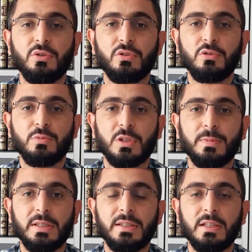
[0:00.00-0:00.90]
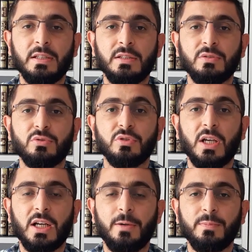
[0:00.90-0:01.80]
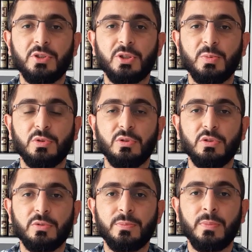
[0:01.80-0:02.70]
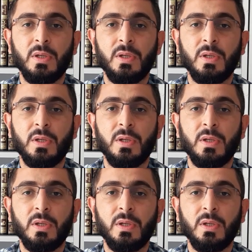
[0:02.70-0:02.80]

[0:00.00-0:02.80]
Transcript: gördüğüm zaman da suya kanmış gibi oluyorum.